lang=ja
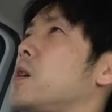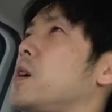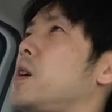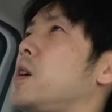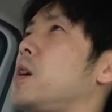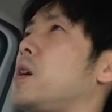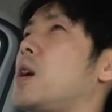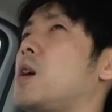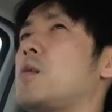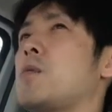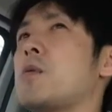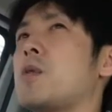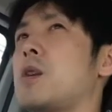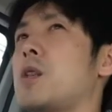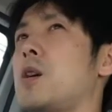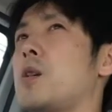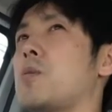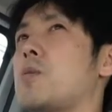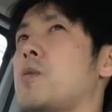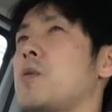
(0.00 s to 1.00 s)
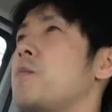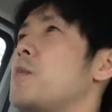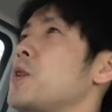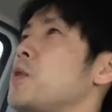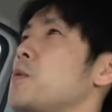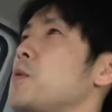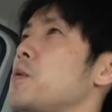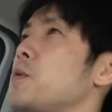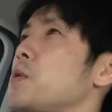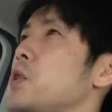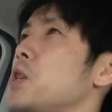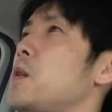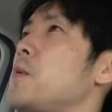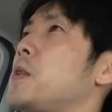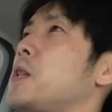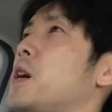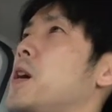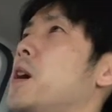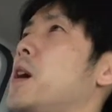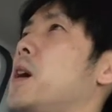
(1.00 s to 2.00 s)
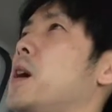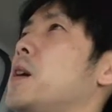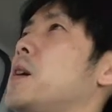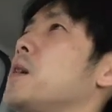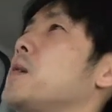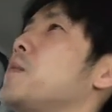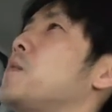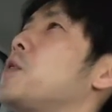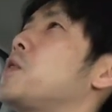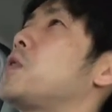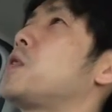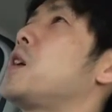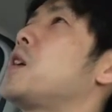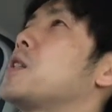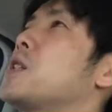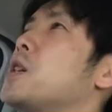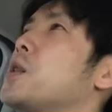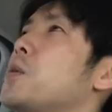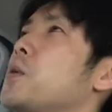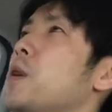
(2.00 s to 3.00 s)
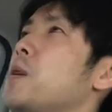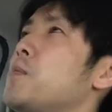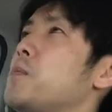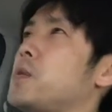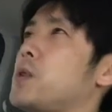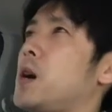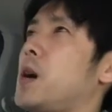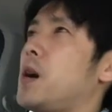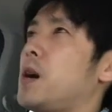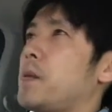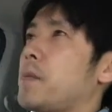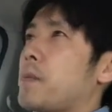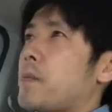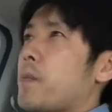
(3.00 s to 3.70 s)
えー、あるのかなとでもいろいろ調べたら別にハザードランプが